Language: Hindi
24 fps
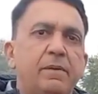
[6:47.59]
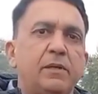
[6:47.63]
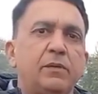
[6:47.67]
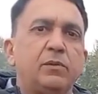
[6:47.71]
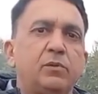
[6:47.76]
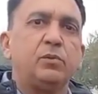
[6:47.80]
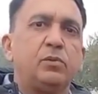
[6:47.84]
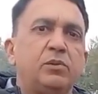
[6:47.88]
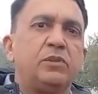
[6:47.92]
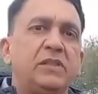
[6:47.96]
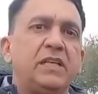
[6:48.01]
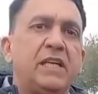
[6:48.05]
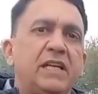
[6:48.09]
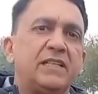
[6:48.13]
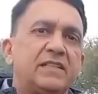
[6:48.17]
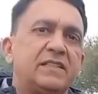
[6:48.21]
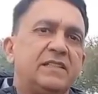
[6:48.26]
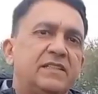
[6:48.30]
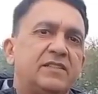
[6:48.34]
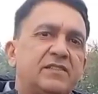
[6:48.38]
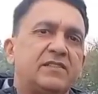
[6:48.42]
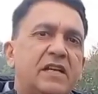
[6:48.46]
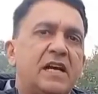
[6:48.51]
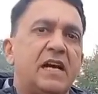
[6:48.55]
बन दूध दिया
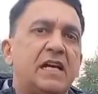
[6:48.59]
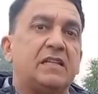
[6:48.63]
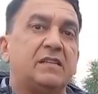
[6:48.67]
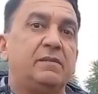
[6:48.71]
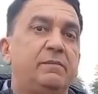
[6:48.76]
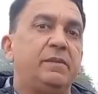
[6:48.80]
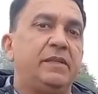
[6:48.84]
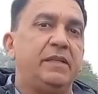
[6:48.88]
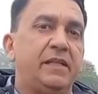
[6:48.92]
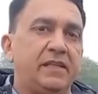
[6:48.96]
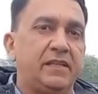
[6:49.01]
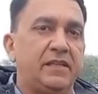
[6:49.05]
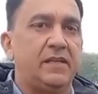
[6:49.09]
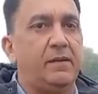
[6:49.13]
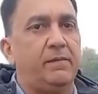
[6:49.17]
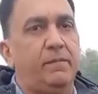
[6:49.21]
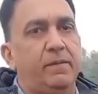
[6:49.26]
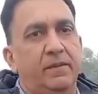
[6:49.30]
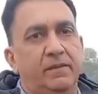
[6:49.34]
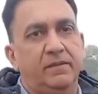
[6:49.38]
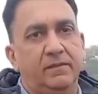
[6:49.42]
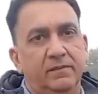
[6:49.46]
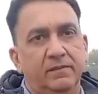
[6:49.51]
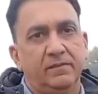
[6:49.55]
इसने सात महीने क्या बन